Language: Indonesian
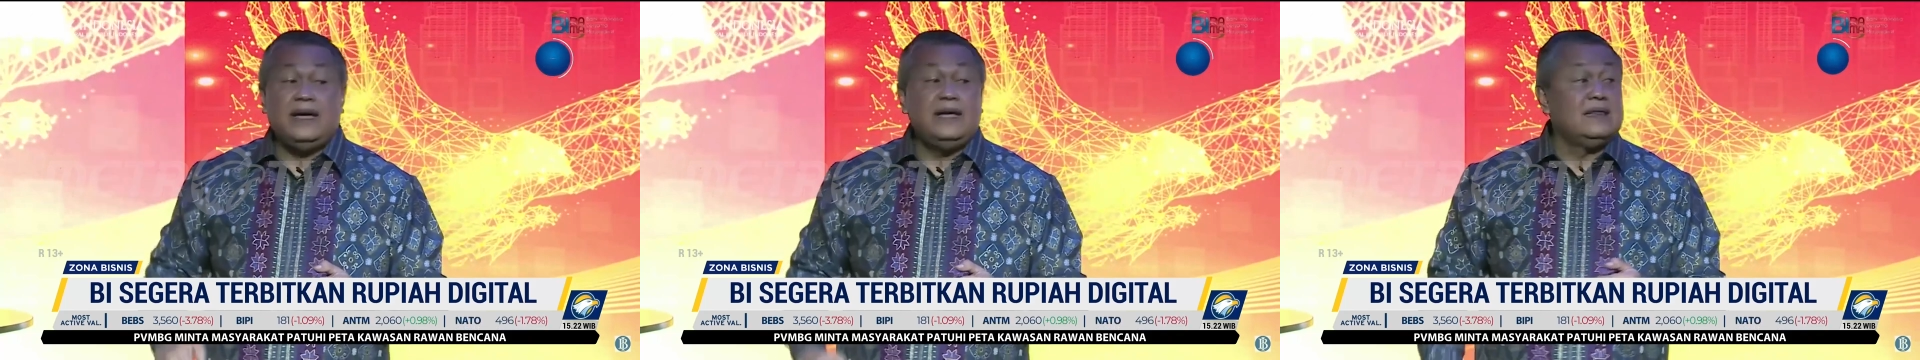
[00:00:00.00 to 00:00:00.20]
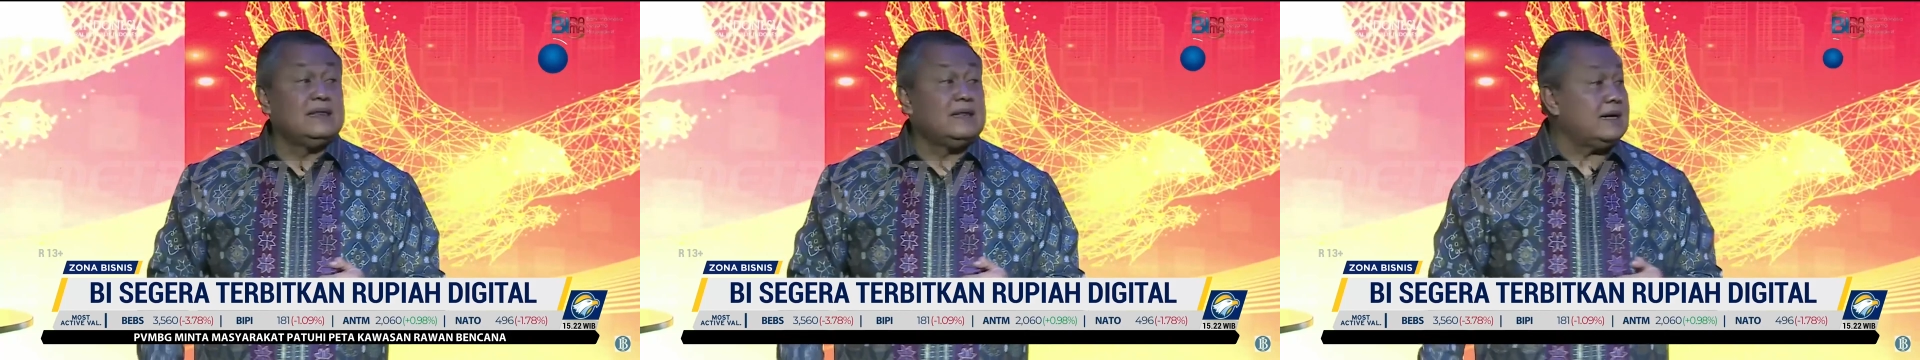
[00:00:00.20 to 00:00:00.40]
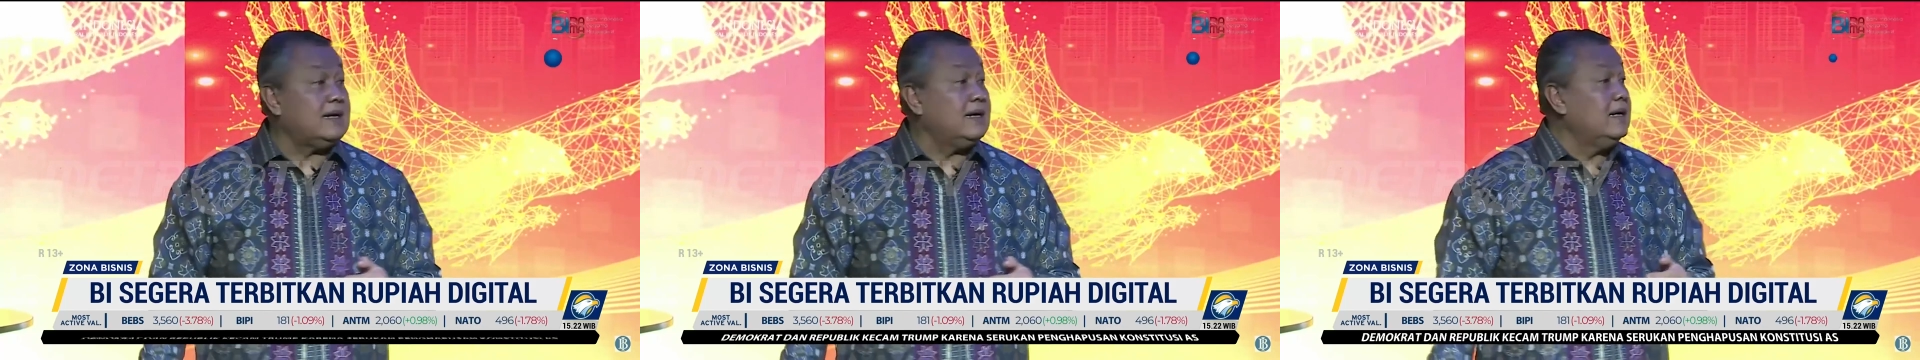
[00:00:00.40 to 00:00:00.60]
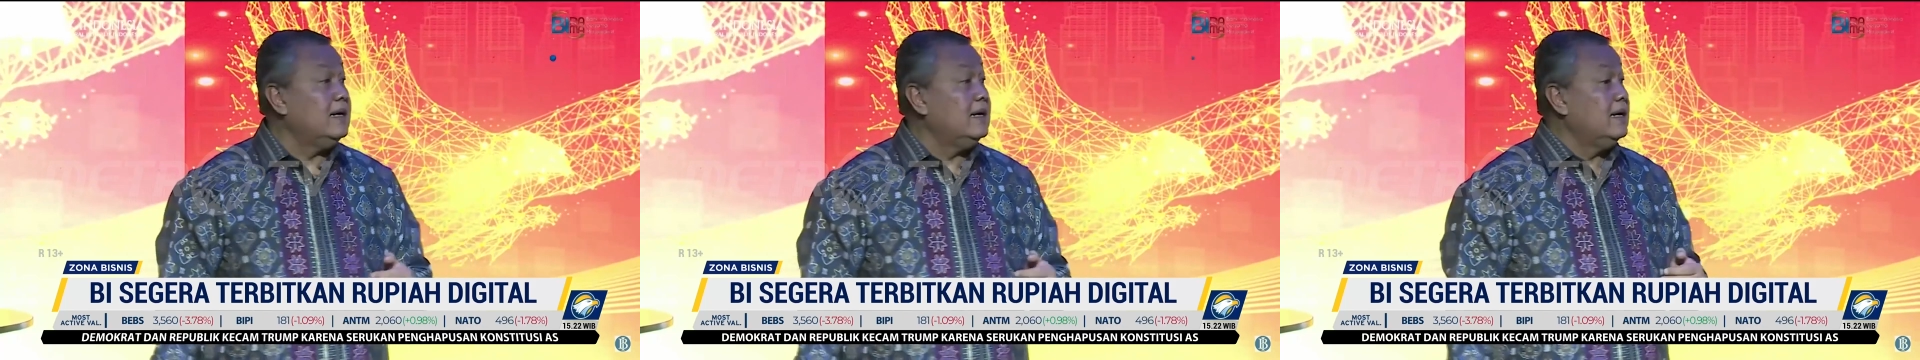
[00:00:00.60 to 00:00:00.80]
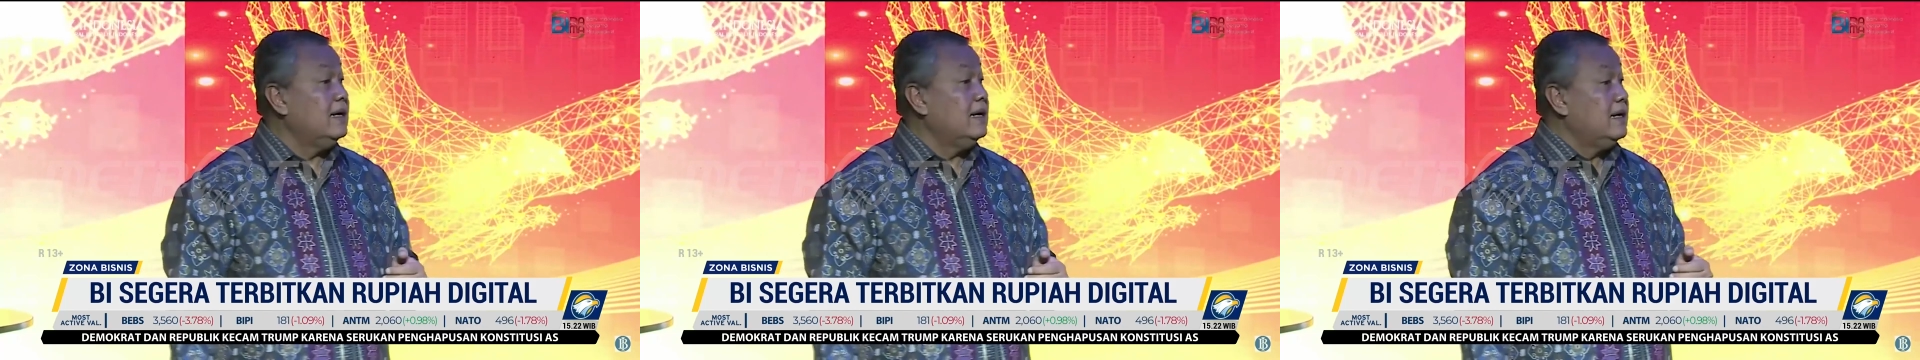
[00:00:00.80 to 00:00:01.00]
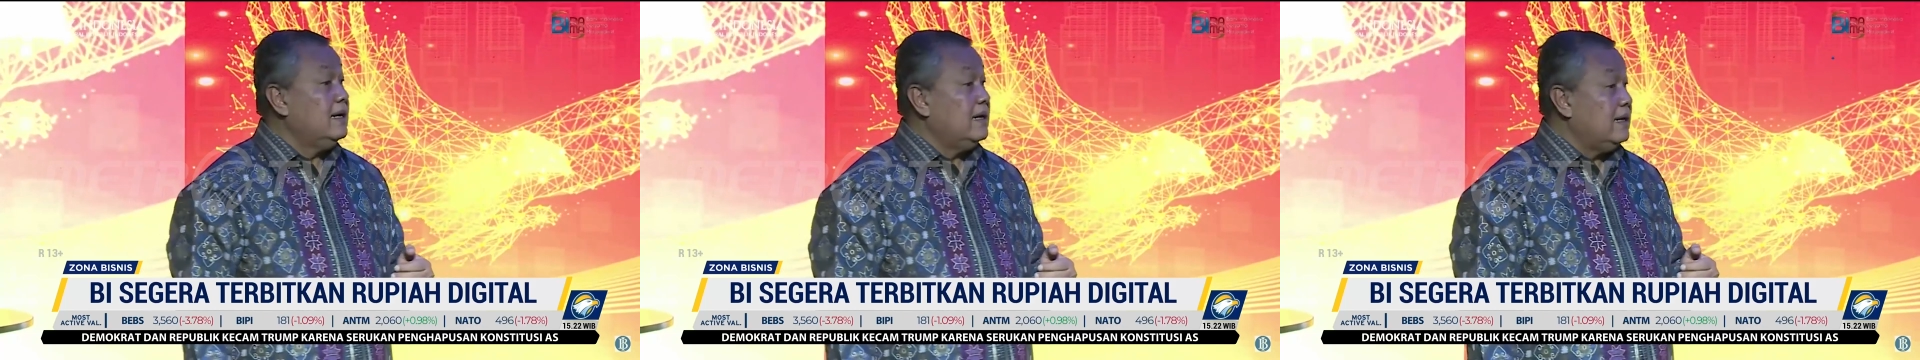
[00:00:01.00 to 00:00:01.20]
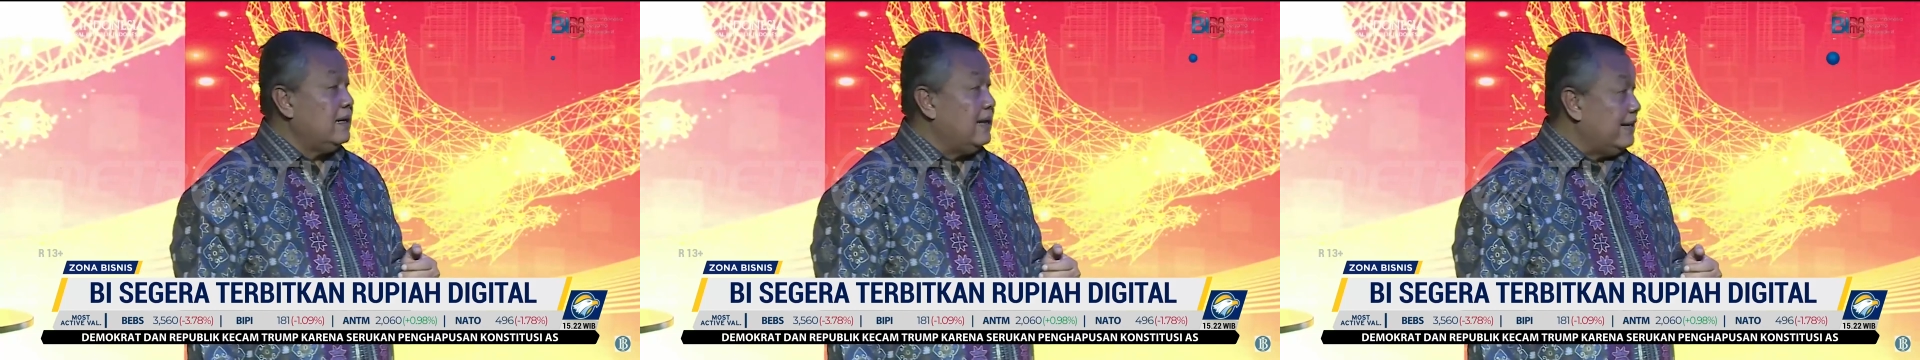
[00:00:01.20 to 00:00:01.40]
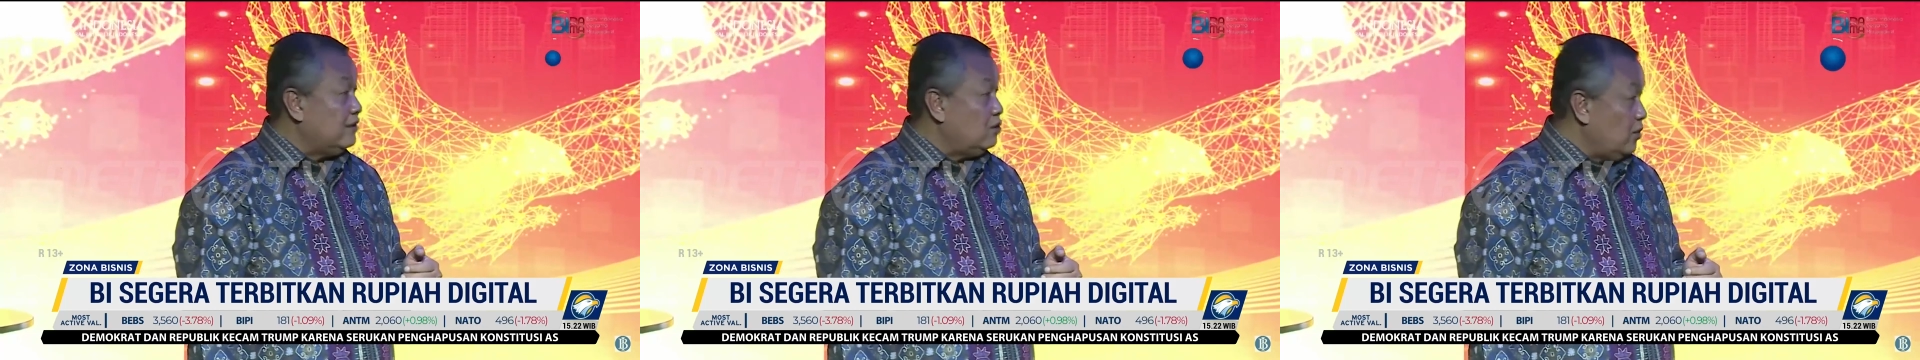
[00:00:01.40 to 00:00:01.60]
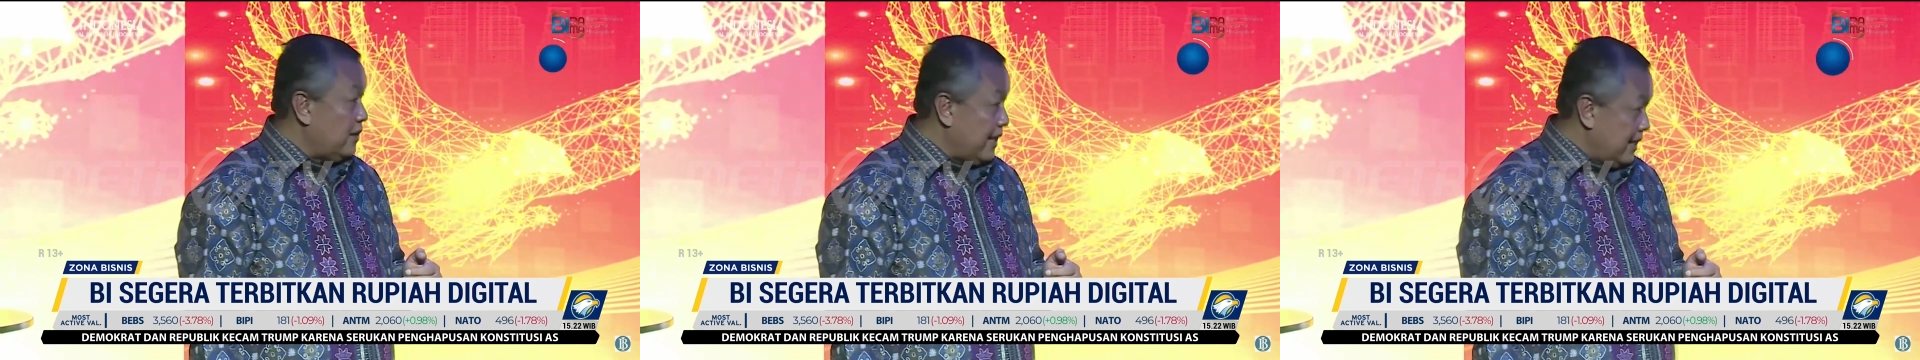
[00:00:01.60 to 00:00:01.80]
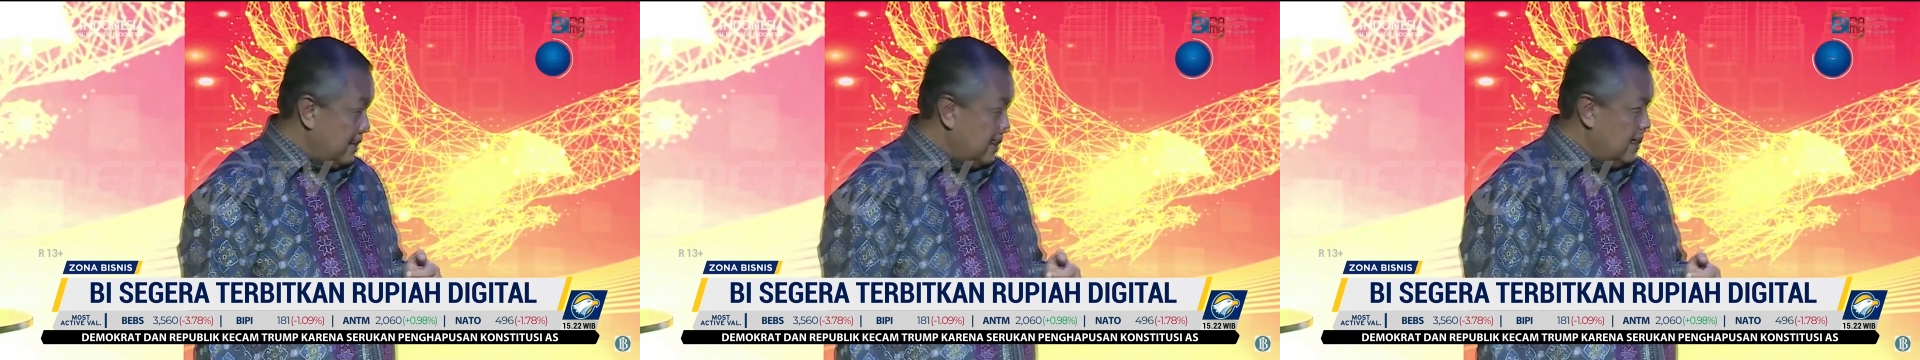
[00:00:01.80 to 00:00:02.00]

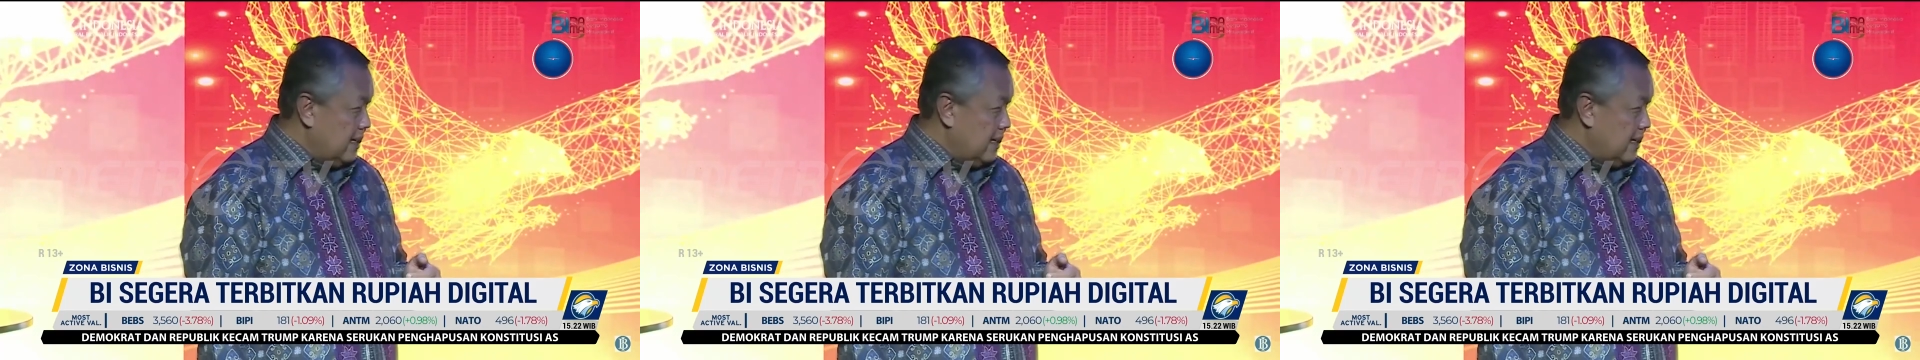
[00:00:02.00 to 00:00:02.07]
internasional.